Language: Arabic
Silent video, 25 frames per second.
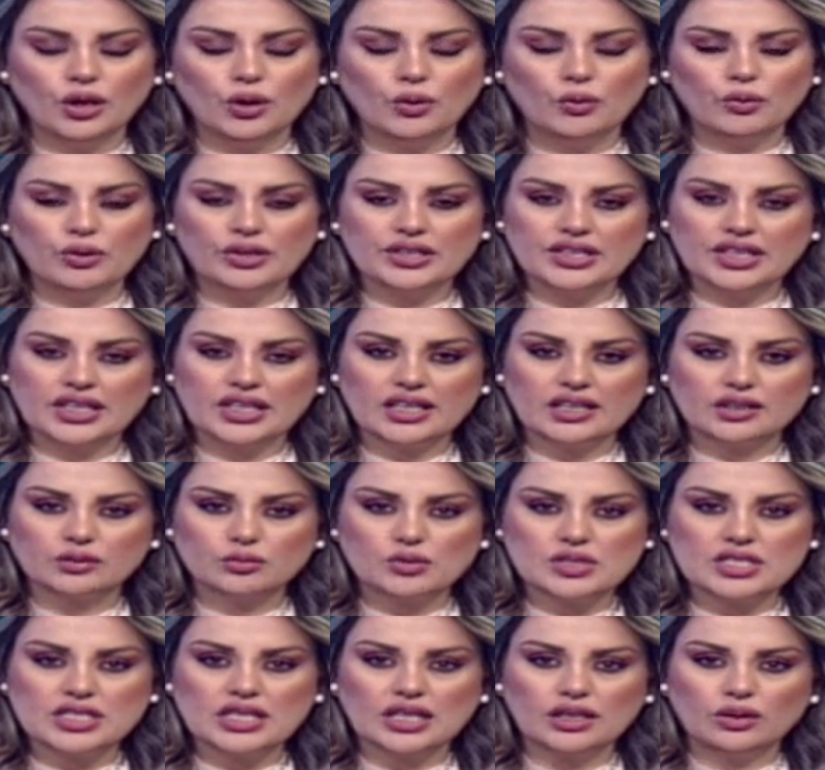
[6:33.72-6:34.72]
وذكرت
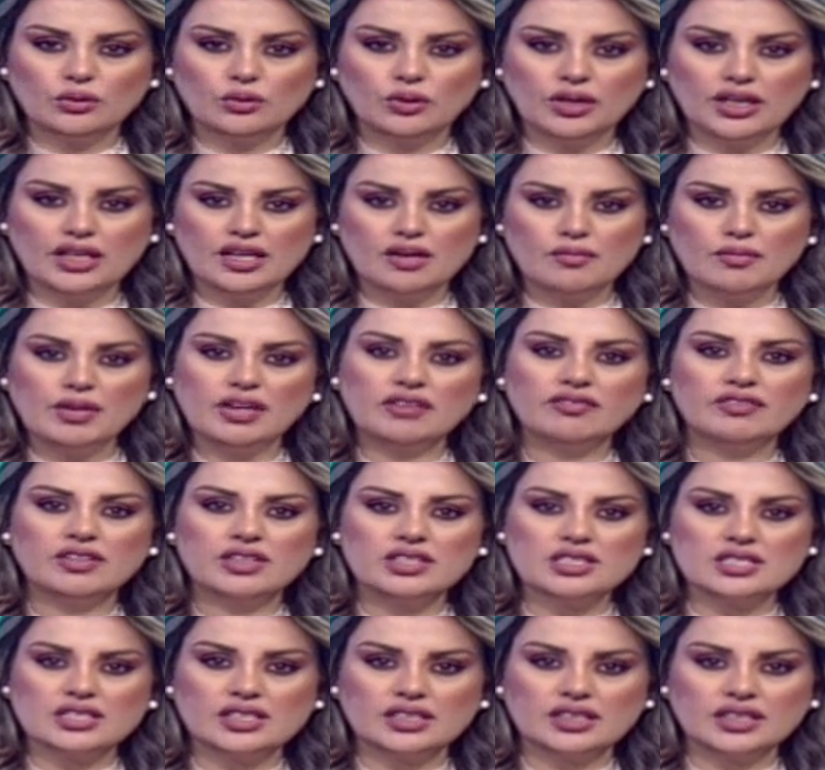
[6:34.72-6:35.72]
وسائل إعلام
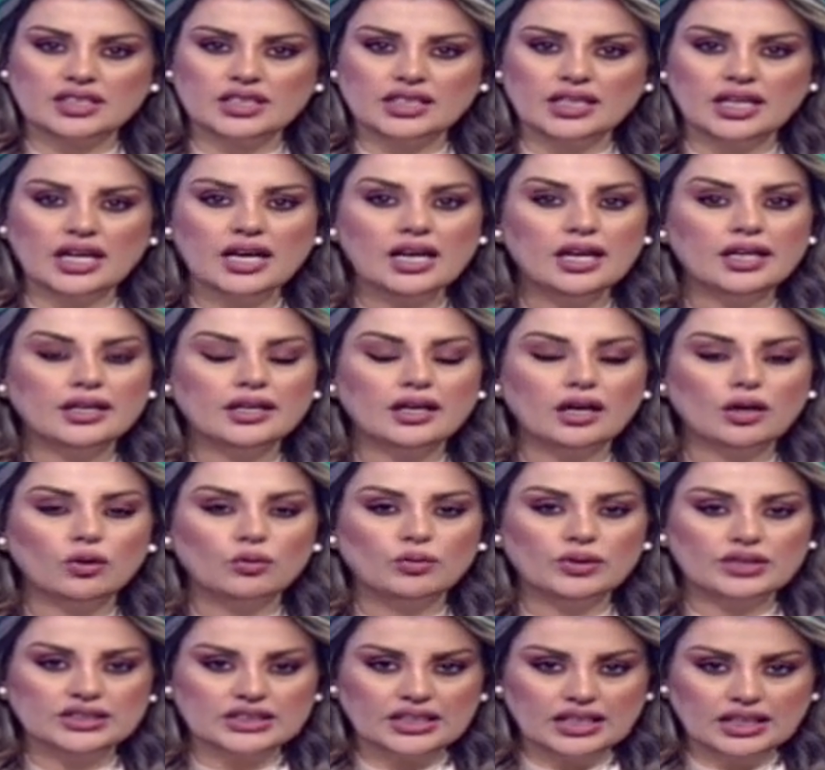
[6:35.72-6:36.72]
فلسطينية أن
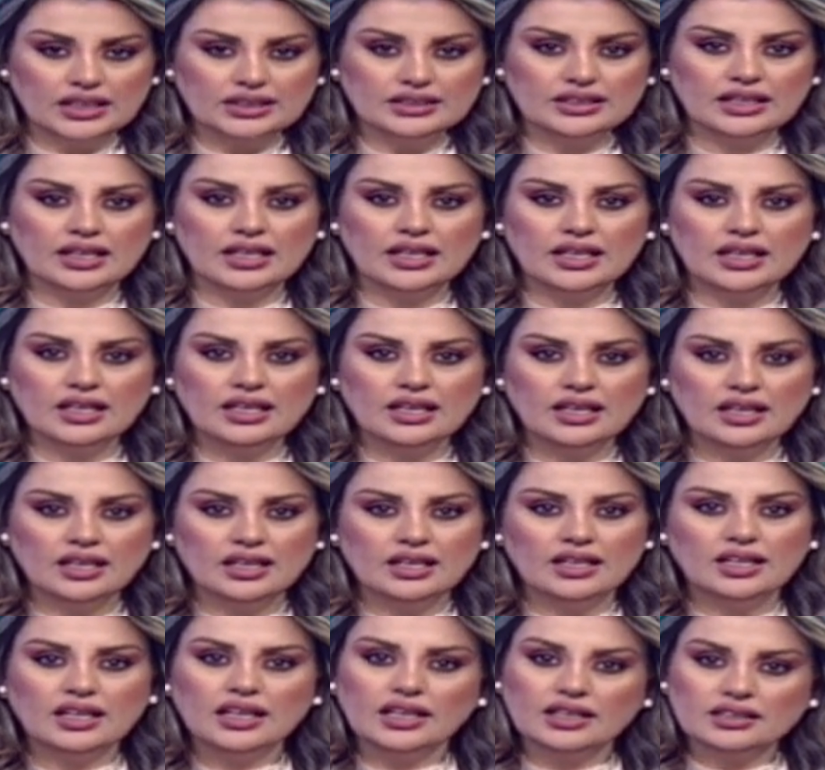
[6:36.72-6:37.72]
قوات الاحتلال
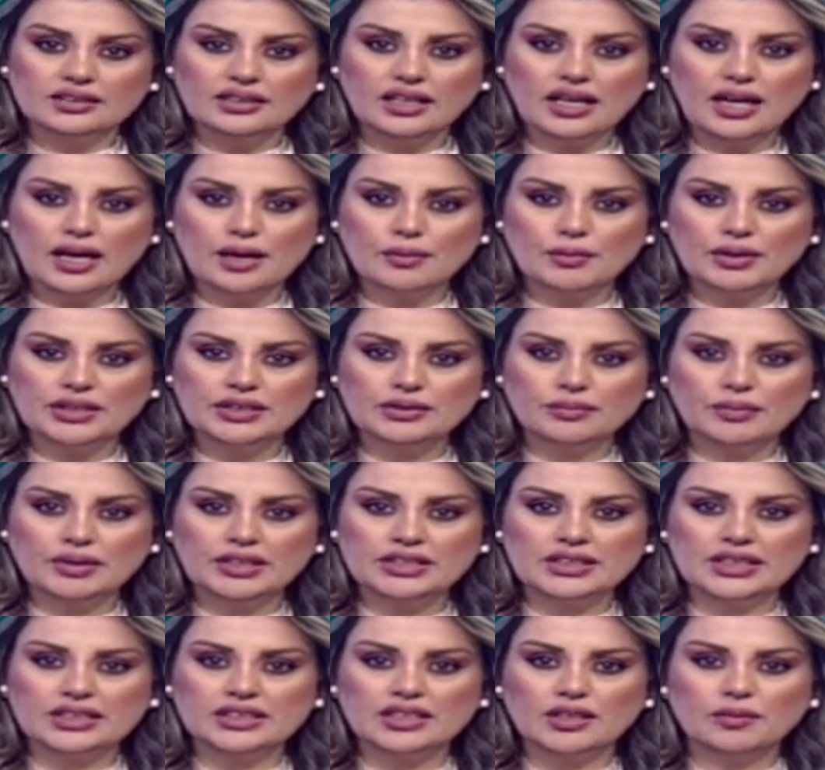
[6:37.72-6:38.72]
اقتحمت
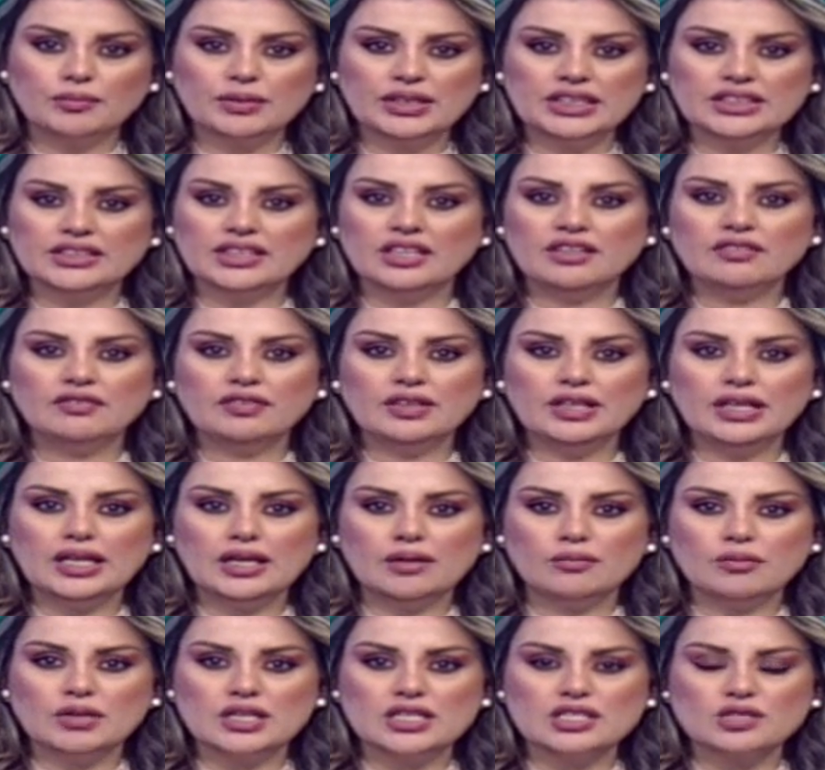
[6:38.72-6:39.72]
بلدة بيتا في
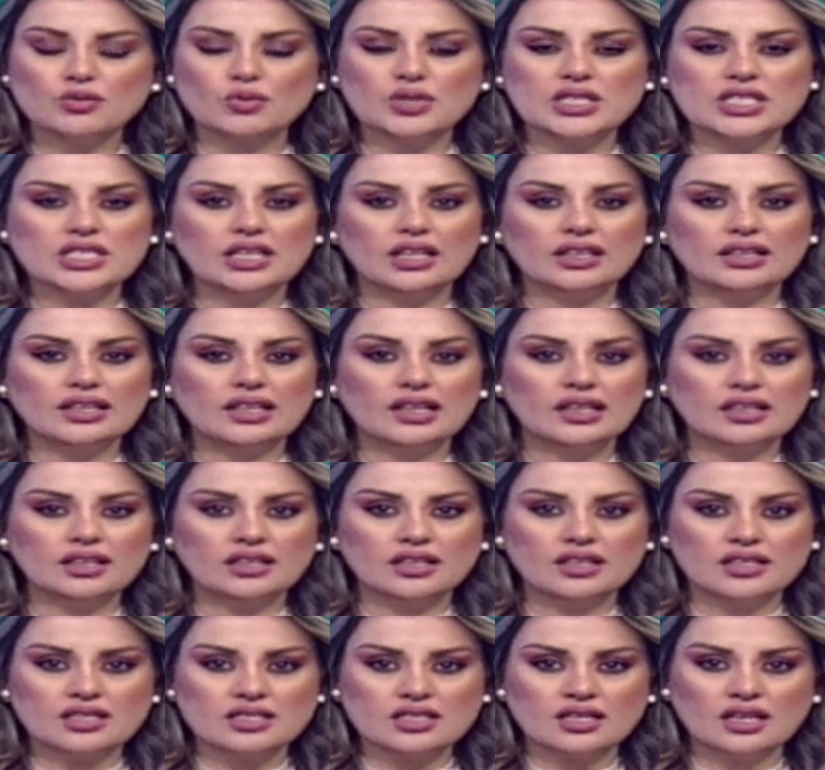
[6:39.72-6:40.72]
نابلس وسط أطلاق
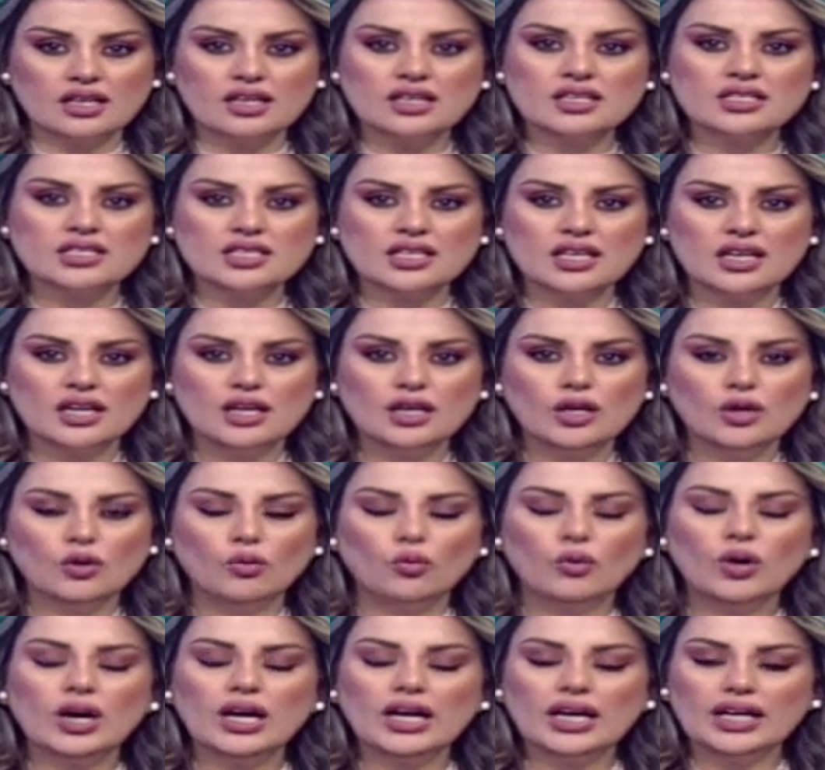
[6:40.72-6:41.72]
الرصاص
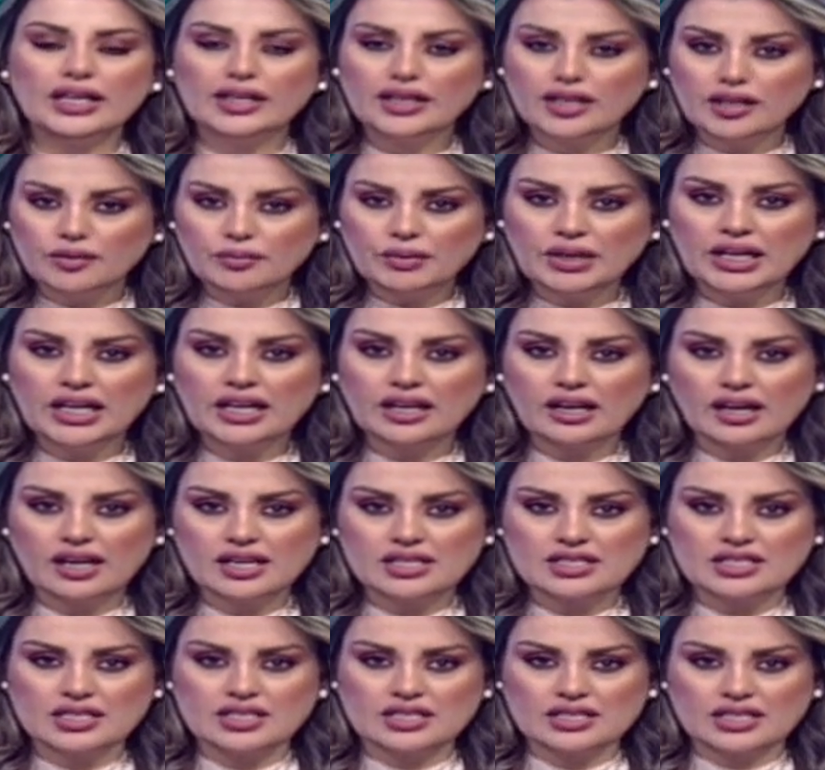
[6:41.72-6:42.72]
وقنابل
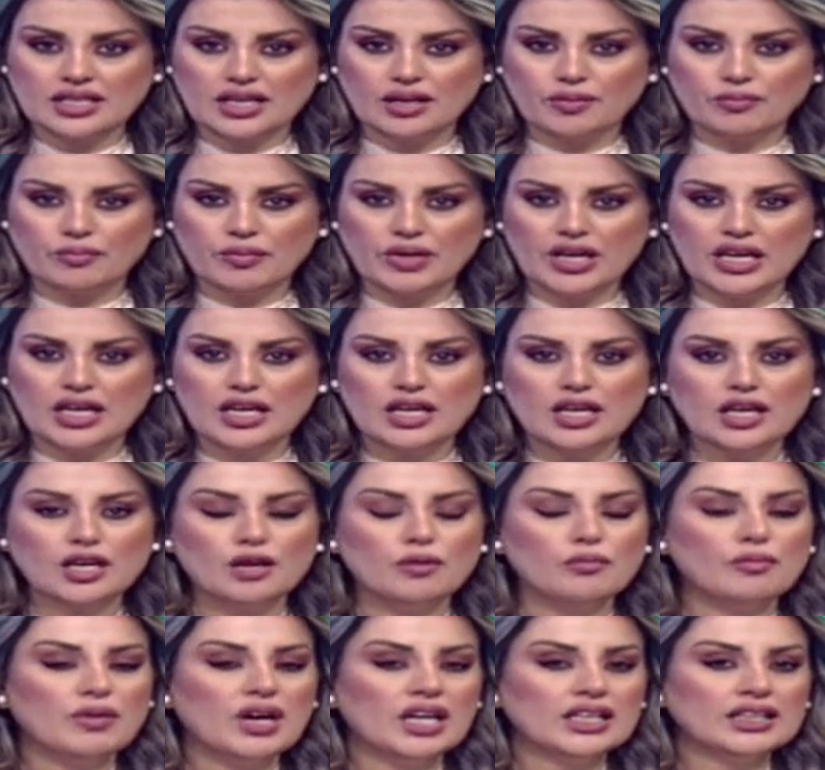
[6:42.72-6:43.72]
الغاز السام
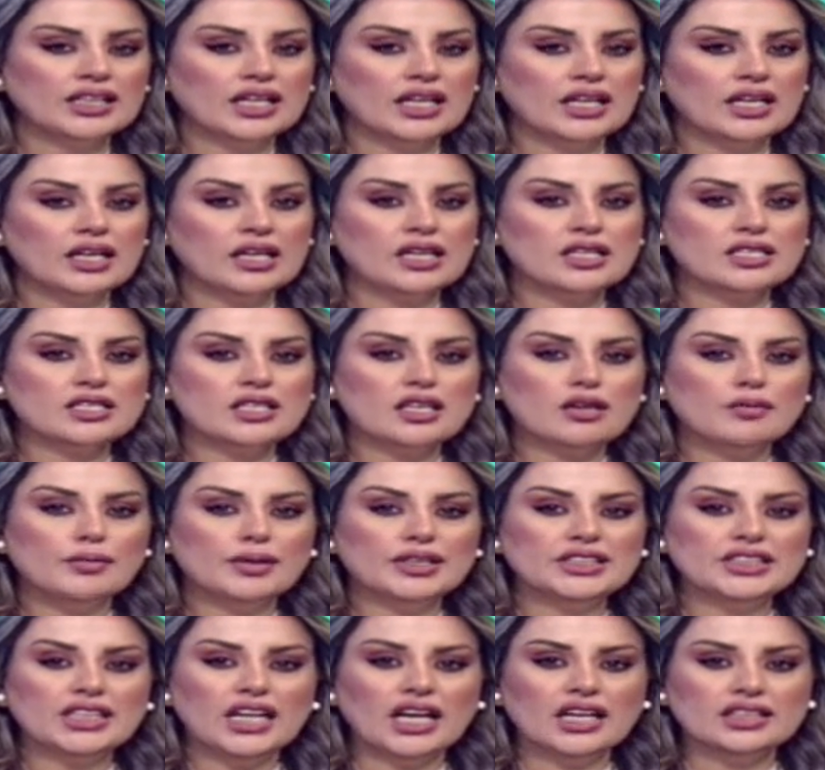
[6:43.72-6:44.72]
ما أدى إلى
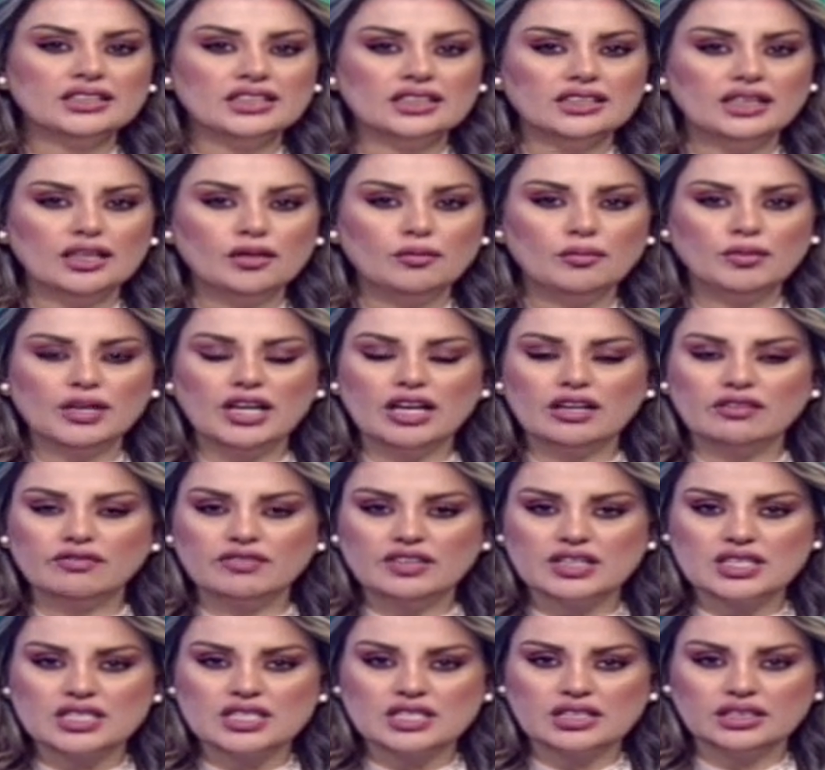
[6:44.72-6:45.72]
إصابة عدد من
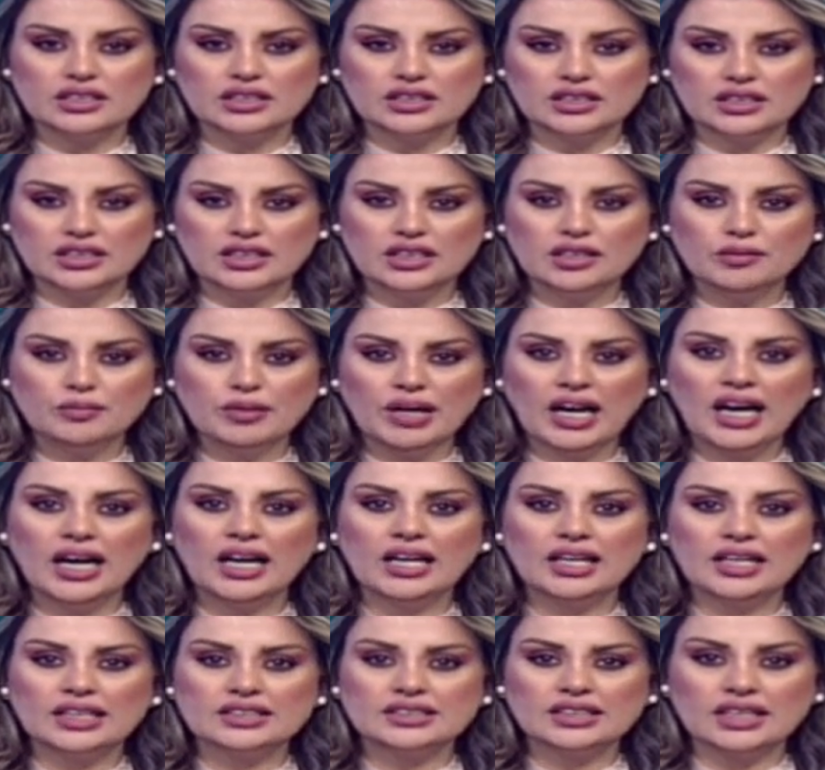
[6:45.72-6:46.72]
الفلسطينيين
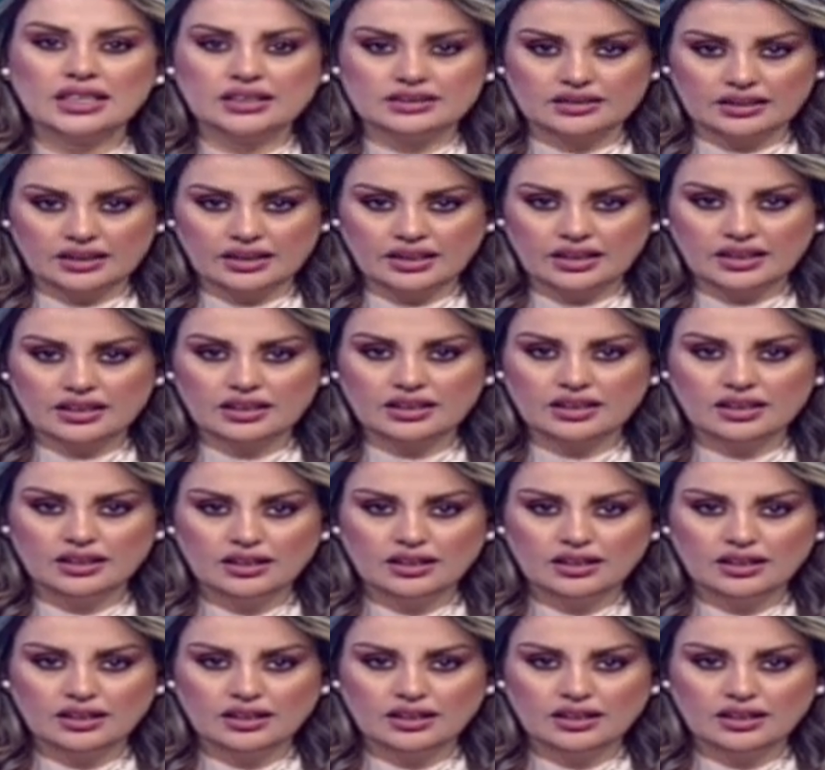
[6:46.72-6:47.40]
بحالات اختناق